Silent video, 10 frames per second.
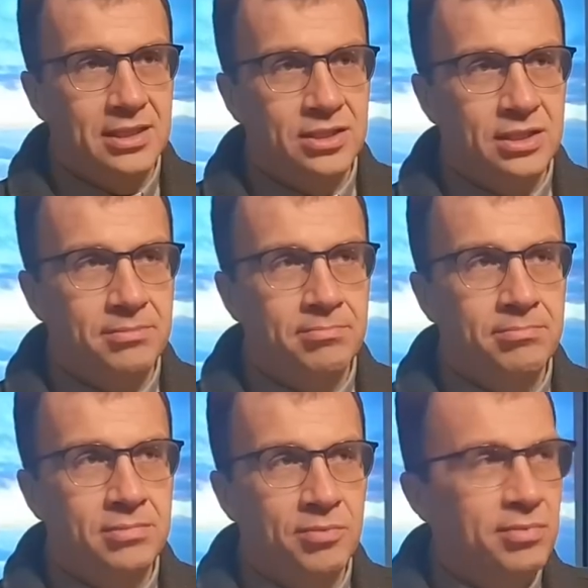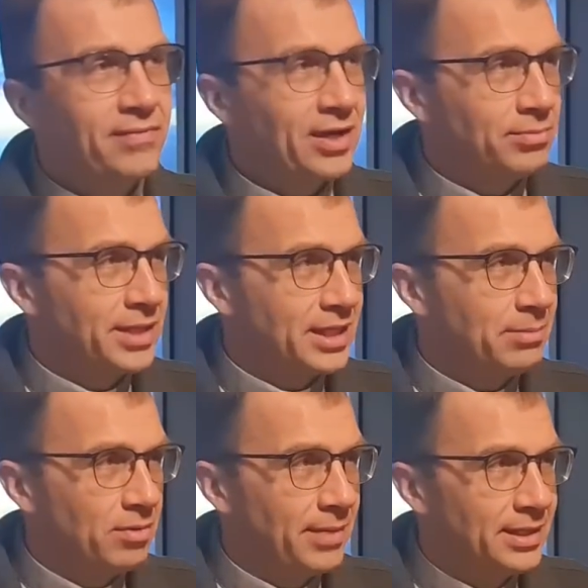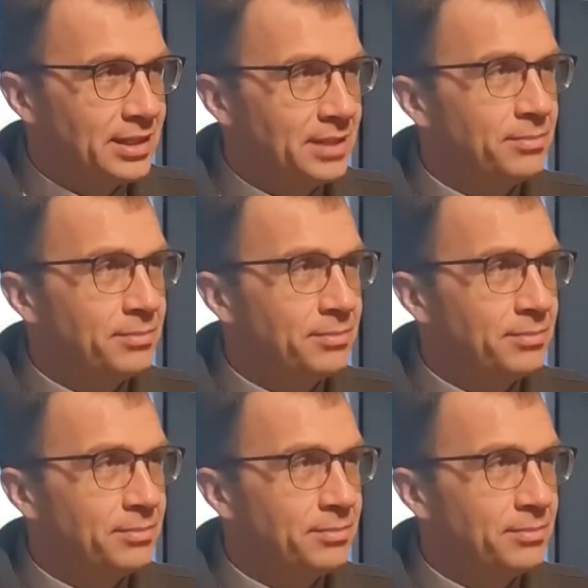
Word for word: że no, bywają takie momenty.